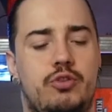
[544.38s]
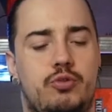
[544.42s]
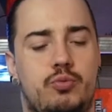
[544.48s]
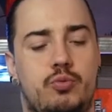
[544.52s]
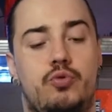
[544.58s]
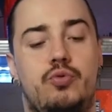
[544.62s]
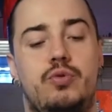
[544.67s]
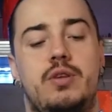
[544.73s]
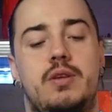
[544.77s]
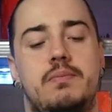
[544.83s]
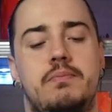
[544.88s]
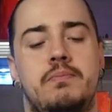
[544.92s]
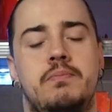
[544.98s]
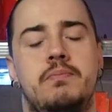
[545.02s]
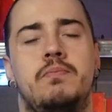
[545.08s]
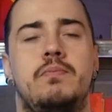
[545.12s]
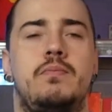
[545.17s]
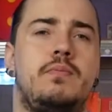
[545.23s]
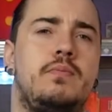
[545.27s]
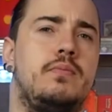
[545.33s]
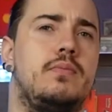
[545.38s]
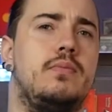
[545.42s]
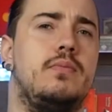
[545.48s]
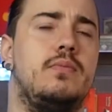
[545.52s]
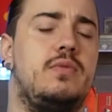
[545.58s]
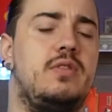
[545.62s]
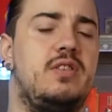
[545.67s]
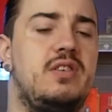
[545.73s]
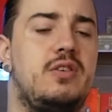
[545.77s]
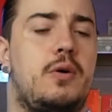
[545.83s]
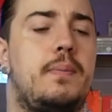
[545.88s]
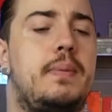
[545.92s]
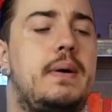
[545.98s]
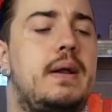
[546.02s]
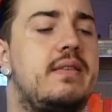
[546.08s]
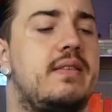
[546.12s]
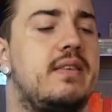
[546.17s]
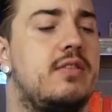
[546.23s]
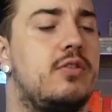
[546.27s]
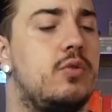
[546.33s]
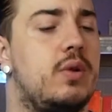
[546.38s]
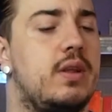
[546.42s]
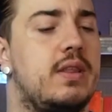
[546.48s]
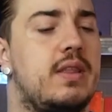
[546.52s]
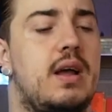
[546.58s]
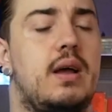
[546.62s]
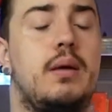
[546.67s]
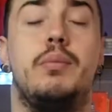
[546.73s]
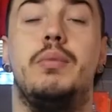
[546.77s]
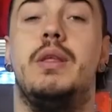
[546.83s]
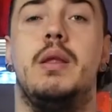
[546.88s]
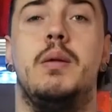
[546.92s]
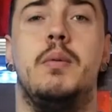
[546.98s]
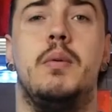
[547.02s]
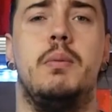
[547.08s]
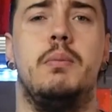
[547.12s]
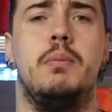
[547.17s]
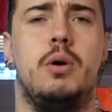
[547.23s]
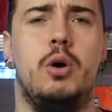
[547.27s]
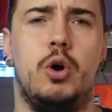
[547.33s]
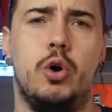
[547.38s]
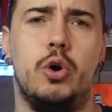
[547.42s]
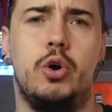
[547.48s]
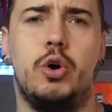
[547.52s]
et je me suis dit, hmm, si j'en parle c'est que ça doit être un minimum euh,